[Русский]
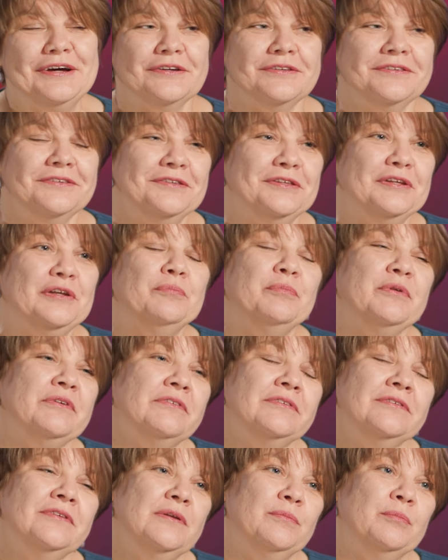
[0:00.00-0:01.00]
Родители
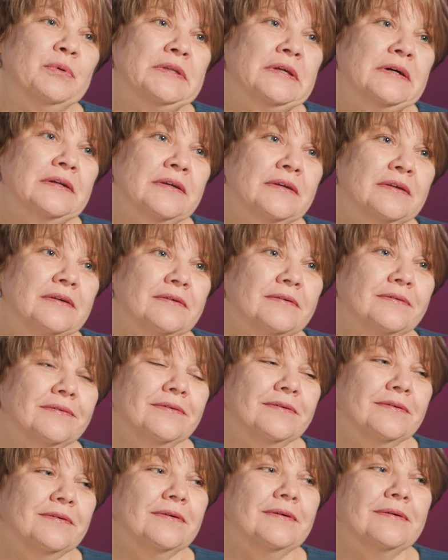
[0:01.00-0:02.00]
привозили подарки.
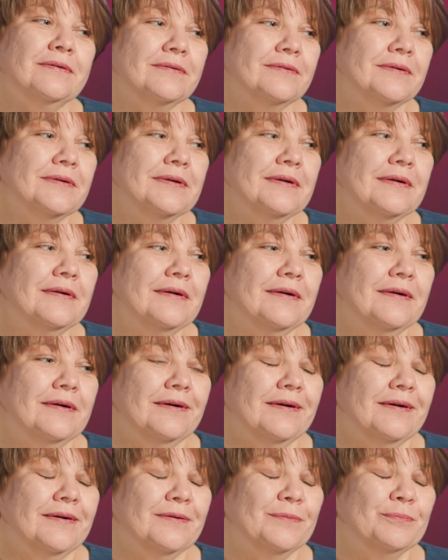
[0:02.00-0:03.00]
Э,
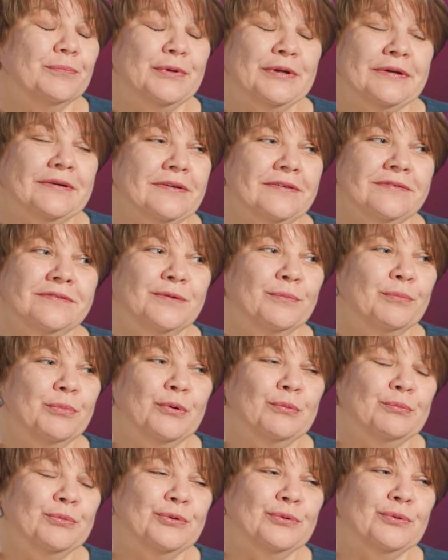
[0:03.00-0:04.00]
э, прекрасно
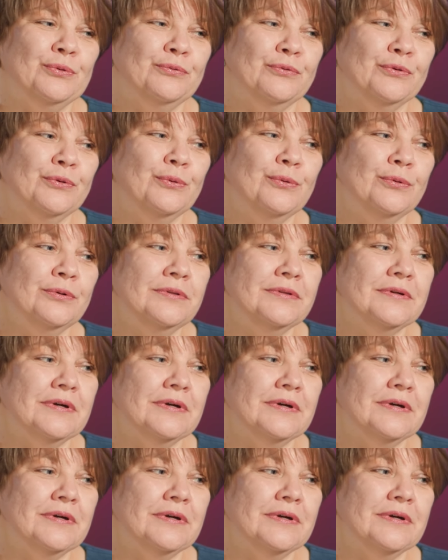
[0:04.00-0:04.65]
помню Новый год,